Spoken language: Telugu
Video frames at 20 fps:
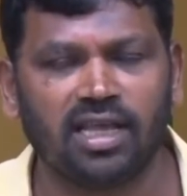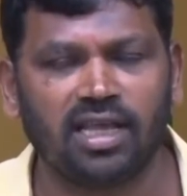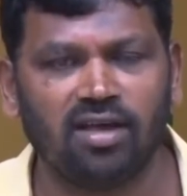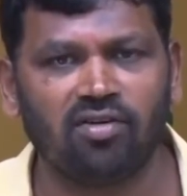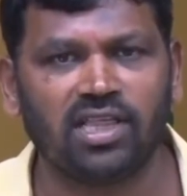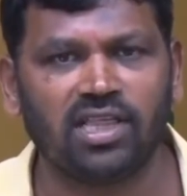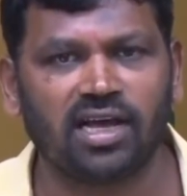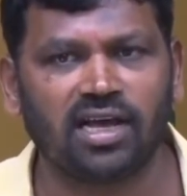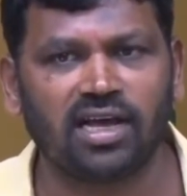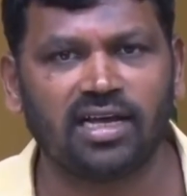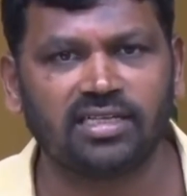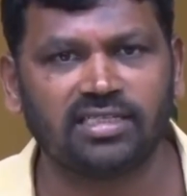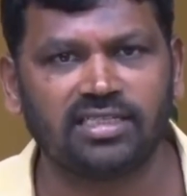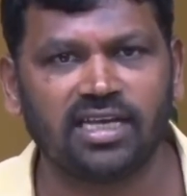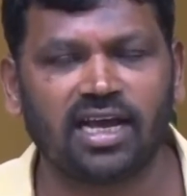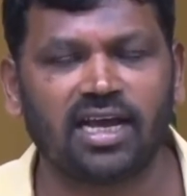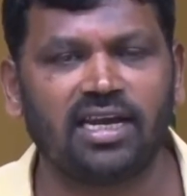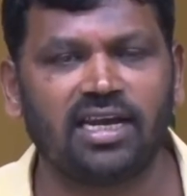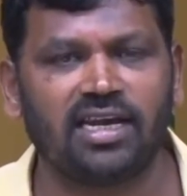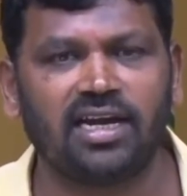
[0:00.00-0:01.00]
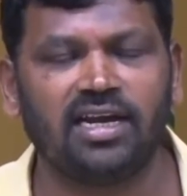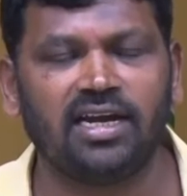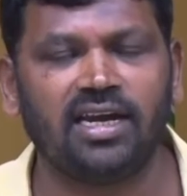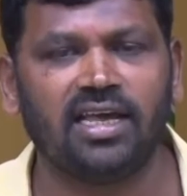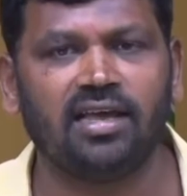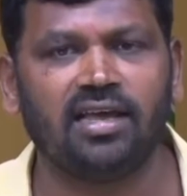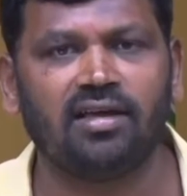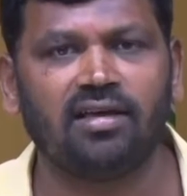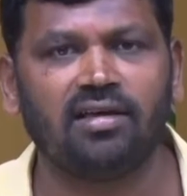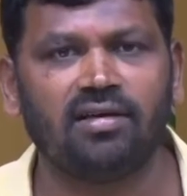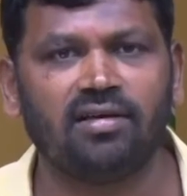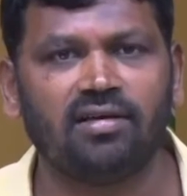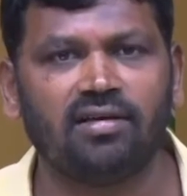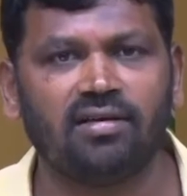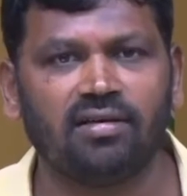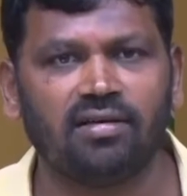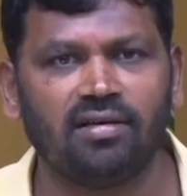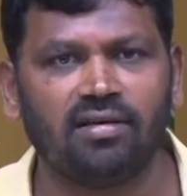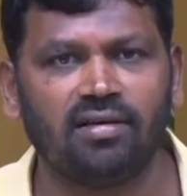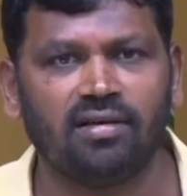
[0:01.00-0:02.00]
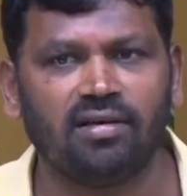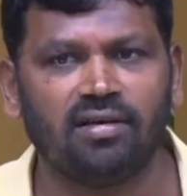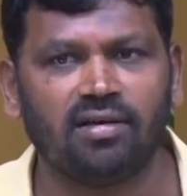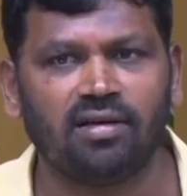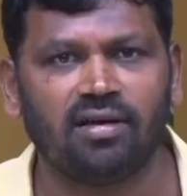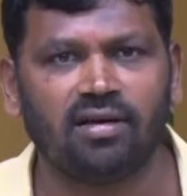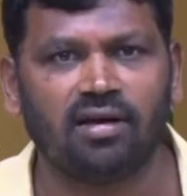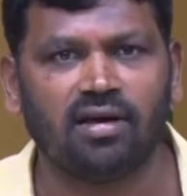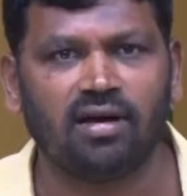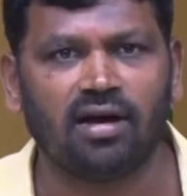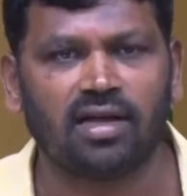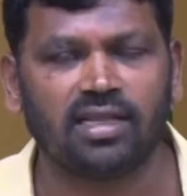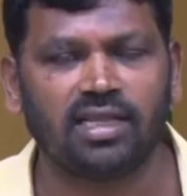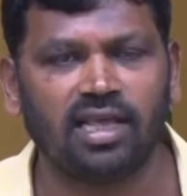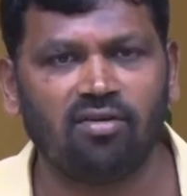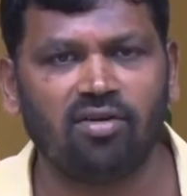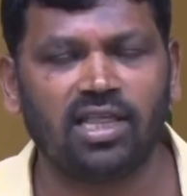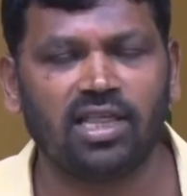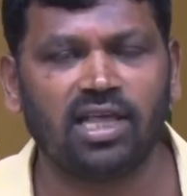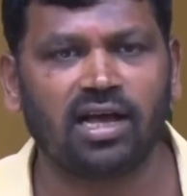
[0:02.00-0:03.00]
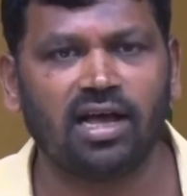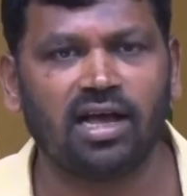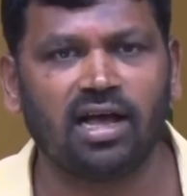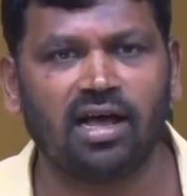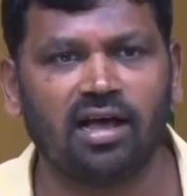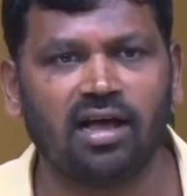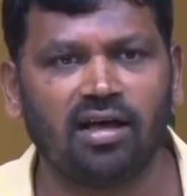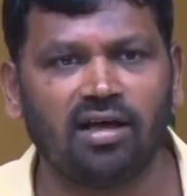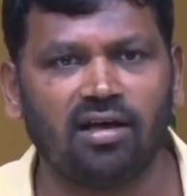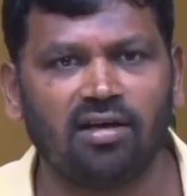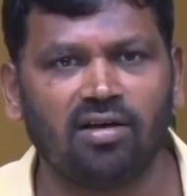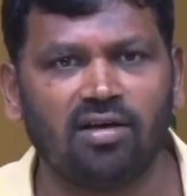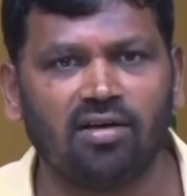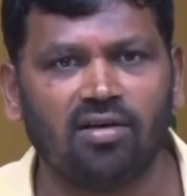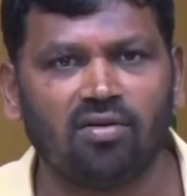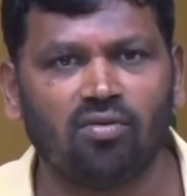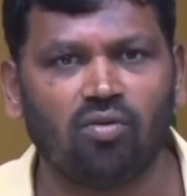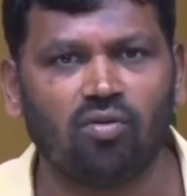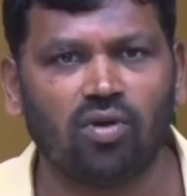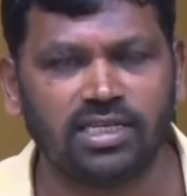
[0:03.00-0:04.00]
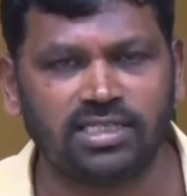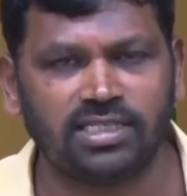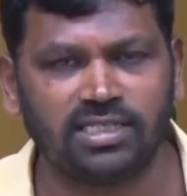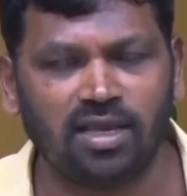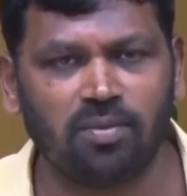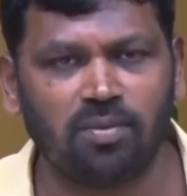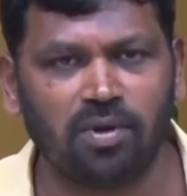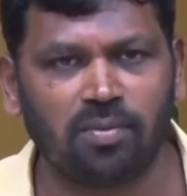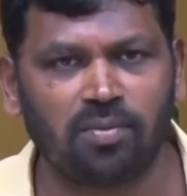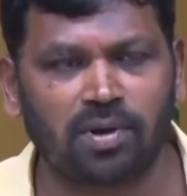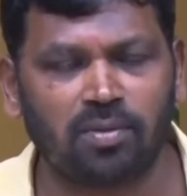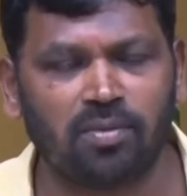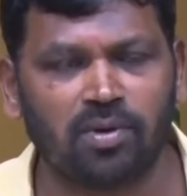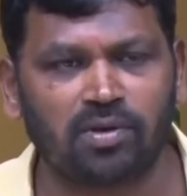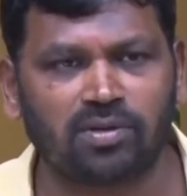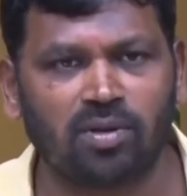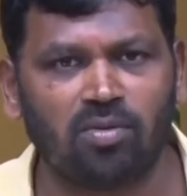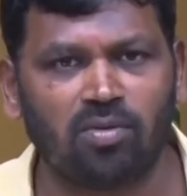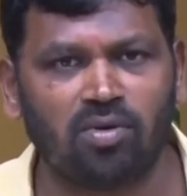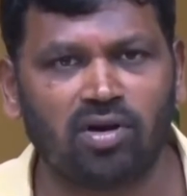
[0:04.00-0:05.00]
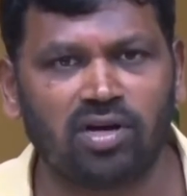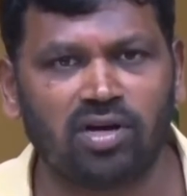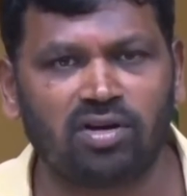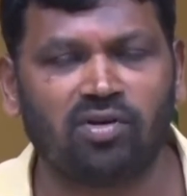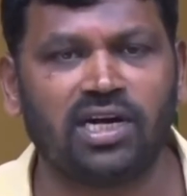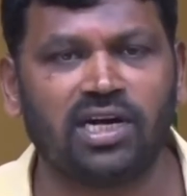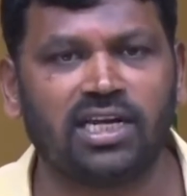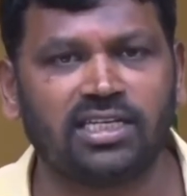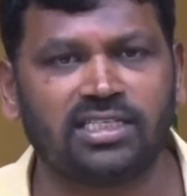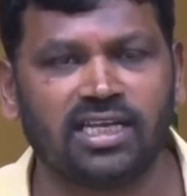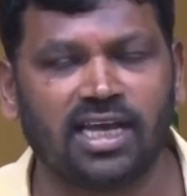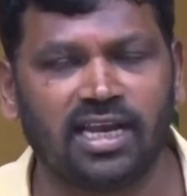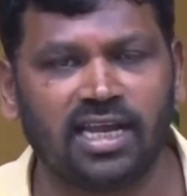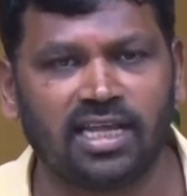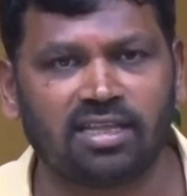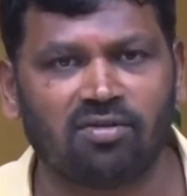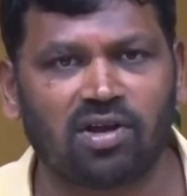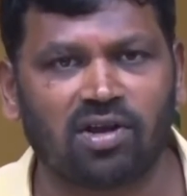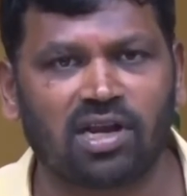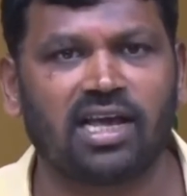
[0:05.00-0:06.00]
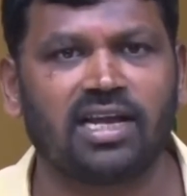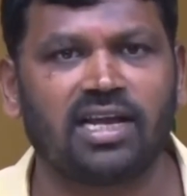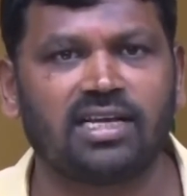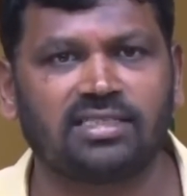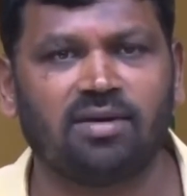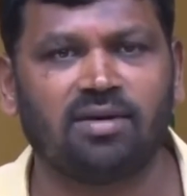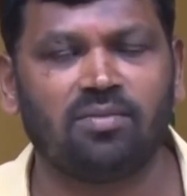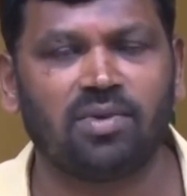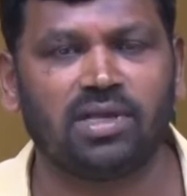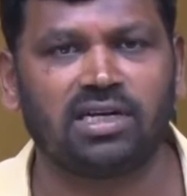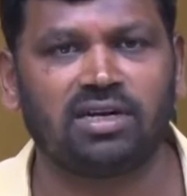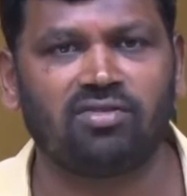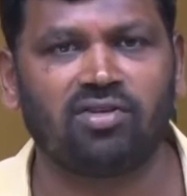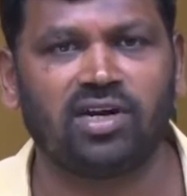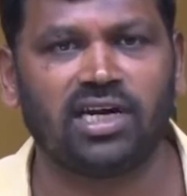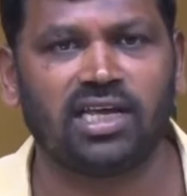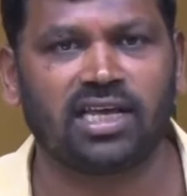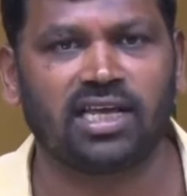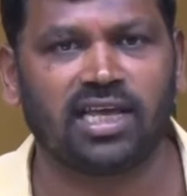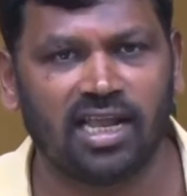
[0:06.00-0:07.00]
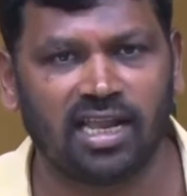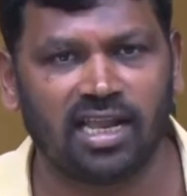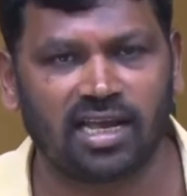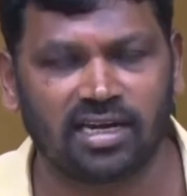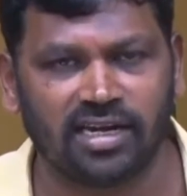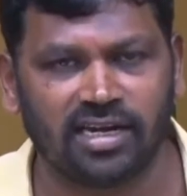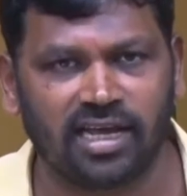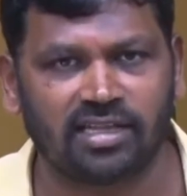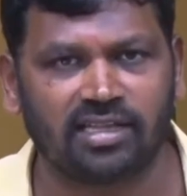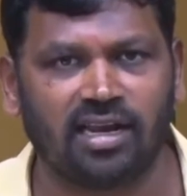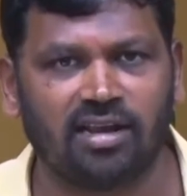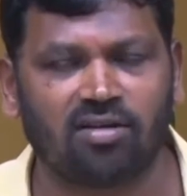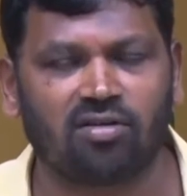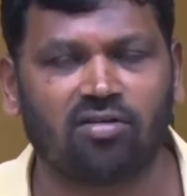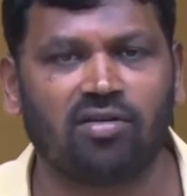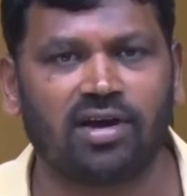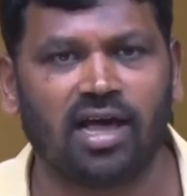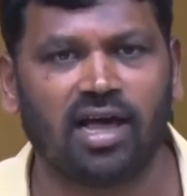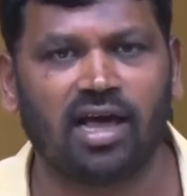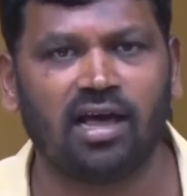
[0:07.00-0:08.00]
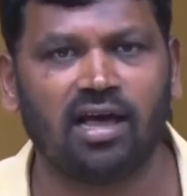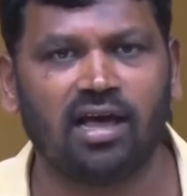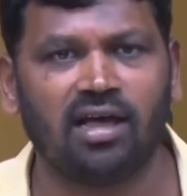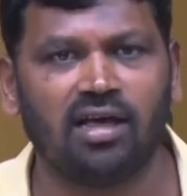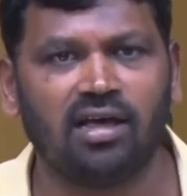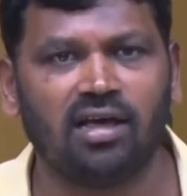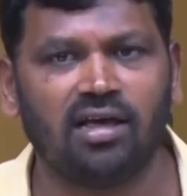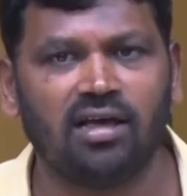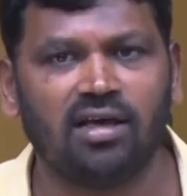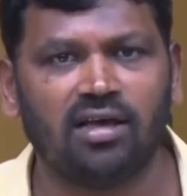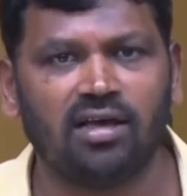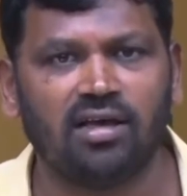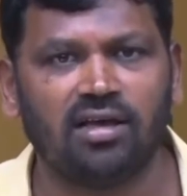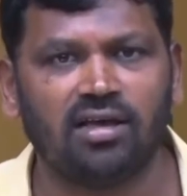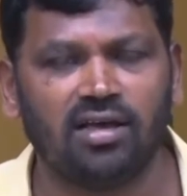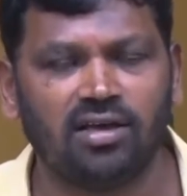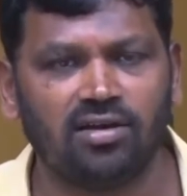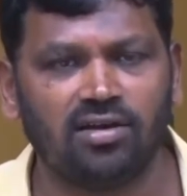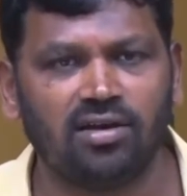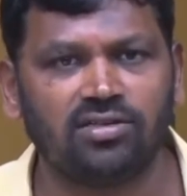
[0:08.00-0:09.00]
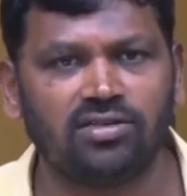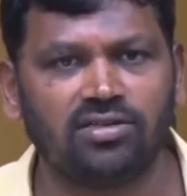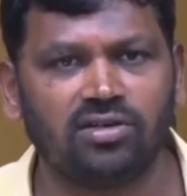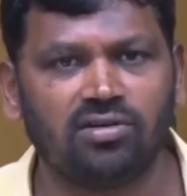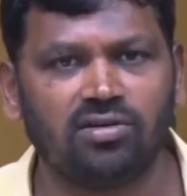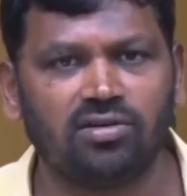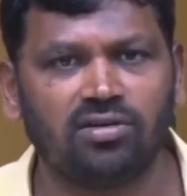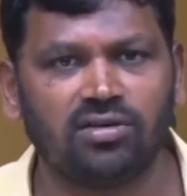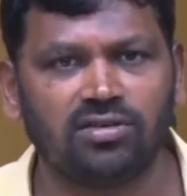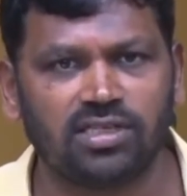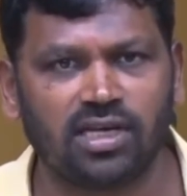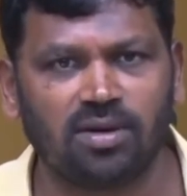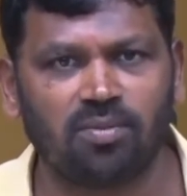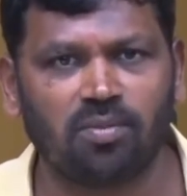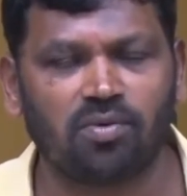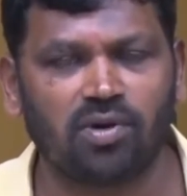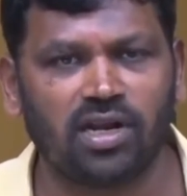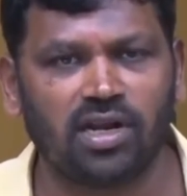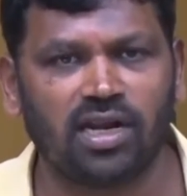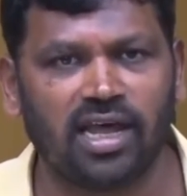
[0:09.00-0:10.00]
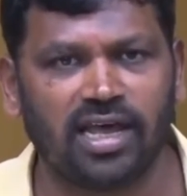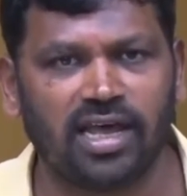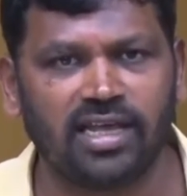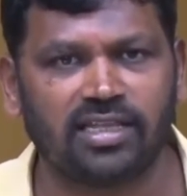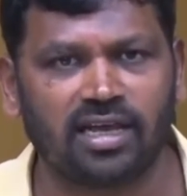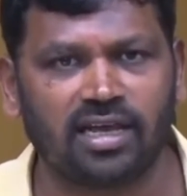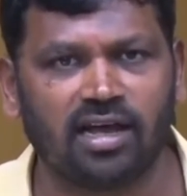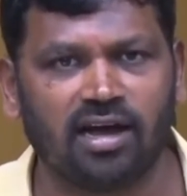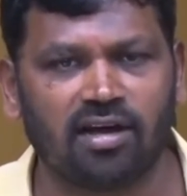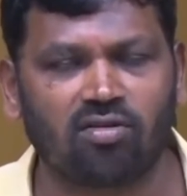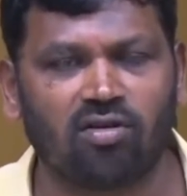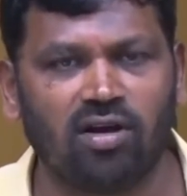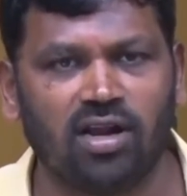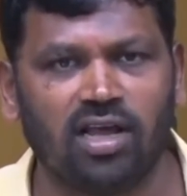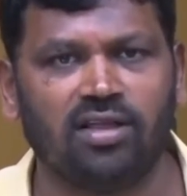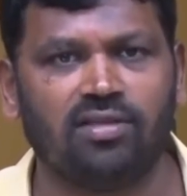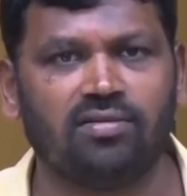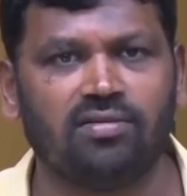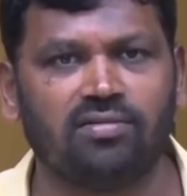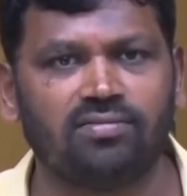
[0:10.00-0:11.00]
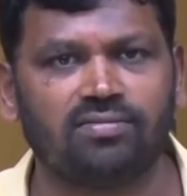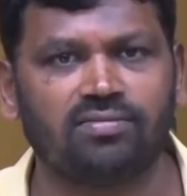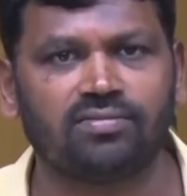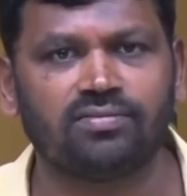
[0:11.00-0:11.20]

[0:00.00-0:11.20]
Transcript: అదేవిధంగా జగన్ రెడ్డి అదేవిధంగా వైసీపీ ప్రభుత్వంలో ఉన్నటువంటి చేనేత వర్గానికి సంబంధించినటువంటి కీలక నేతలకు కూడా ఈరోజు జరుపుకునే నైతిక హక్కు లేదు